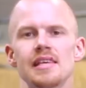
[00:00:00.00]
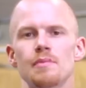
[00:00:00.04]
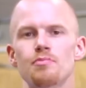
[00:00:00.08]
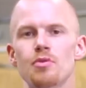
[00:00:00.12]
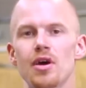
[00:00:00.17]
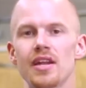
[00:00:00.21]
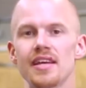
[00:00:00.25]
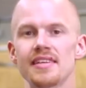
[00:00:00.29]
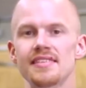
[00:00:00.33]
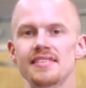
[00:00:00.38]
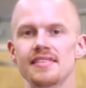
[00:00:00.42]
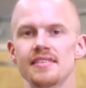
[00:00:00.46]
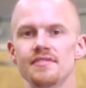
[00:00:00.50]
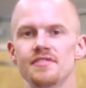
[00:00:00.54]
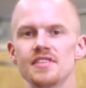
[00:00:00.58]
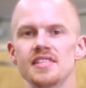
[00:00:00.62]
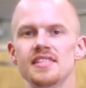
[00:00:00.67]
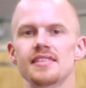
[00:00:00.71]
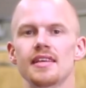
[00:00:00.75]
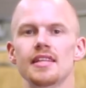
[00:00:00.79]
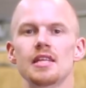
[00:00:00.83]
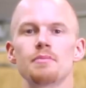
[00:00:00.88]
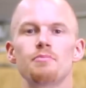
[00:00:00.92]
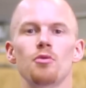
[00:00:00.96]
Ça peut aller assez
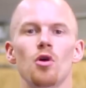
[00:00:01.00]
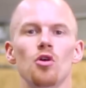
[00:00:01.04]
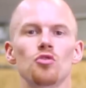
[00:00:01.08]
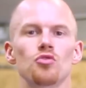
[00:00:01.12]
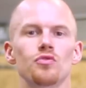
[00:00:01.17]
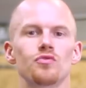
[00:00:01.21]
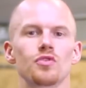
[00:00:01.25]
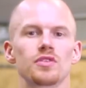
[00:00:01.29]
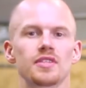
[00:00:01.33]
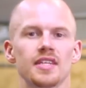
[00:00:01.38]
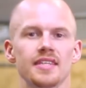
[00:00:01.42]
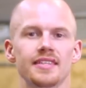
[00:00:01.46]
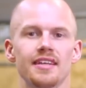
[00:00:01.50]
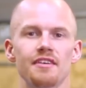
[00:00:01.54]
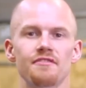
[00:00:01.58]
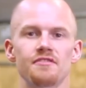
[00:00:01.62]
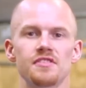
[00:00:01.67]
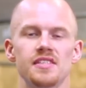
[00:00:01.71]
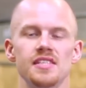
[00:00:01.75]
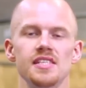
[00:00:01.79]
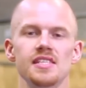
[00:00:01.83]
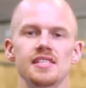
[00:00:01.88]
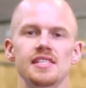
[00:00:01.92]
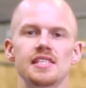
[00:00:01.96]
vite, ça dépend de votre état
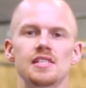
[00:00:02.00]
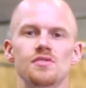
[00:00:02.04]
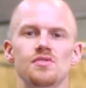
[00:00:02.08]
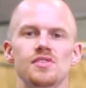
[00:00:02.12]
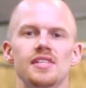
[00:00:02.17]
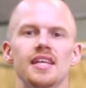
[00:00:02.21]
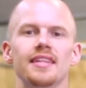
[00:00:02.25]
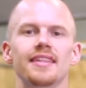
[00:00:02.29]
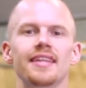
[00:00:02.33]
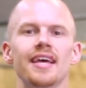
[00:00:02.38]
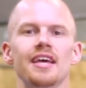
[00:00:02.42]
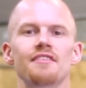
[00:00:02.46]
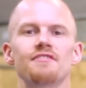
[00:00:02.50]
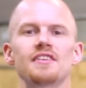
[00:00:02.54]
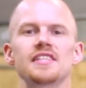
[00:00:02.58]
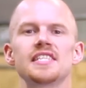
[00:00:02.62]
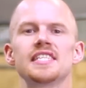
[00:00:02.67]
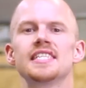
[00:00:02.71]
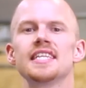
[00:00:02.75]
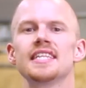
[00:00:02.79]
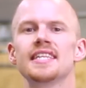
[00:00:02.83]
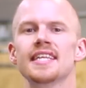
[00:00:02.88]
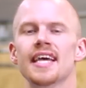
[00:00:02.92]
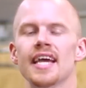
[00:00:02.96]
physique. Si vous êtes très
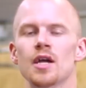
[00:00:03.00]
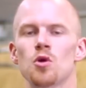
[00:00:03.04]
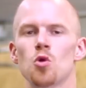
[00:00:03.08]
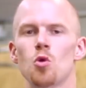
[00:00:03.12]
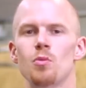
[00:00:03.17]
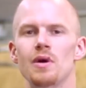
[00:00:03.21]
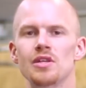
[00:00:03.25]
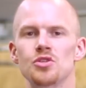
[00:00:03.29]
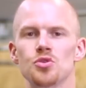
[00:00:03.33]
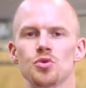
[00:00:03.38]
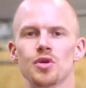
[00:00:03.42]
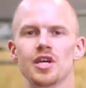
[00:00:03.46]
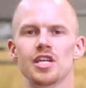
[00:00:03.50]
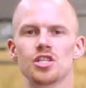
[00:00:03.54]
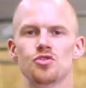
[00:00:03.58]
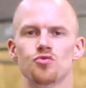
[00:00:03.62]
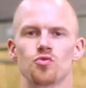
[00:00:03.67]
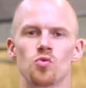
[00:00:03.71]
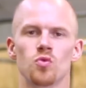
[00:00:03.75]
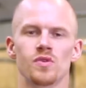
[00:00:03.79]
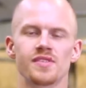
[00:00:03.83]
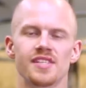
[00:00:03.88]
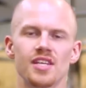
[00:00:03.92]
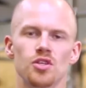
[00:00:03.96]
fatigué, très courbaturé, je
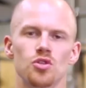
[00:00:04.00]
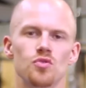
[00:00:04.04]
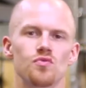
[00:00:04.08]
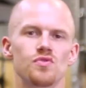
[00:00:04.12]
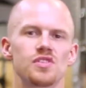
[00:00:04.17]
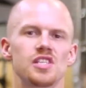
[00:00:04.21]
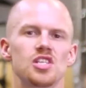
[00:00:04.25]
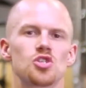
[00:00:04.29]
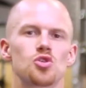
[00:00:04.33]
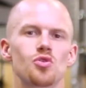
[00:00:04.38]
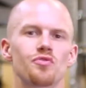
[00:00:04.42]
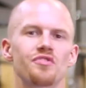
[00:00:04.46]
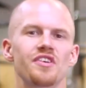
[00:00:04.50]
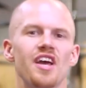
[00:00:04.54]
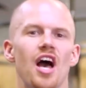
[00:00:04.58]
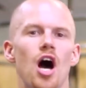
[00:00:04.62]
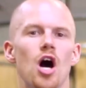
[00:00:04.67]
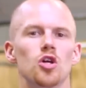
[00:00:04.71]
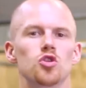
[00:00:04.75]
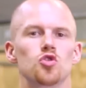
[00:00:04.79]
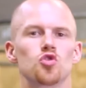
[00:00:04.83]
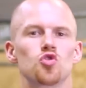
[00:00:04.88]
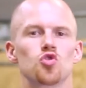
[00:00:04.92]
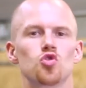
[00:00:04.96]
vous conseille de vous échauffer
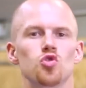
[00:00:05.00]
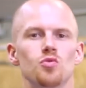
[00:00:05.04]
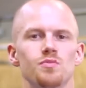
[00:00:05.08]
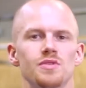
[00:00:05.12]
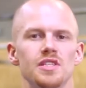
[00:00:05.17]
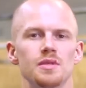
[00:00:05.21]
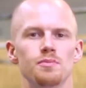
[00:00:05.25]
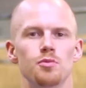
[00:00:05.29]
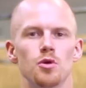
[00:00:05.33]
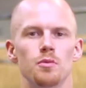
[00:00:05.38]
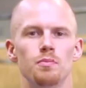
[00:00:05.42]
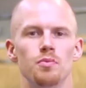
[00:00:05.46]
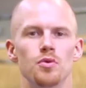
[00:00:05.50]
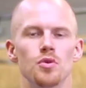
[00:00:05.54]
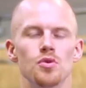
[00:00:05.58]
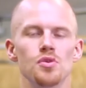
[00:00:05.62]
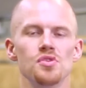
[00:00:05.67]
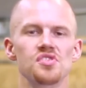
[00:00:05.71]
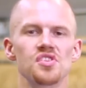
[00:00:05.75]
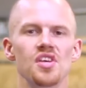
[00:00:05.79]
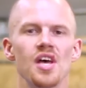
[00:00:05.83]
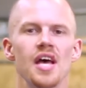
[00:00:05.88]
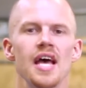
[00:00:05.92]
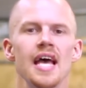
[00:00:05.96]
un tout petit peu
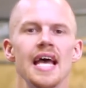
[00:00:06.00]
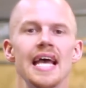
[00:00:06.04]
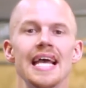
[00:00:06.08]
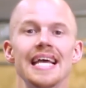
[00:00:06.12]
plus.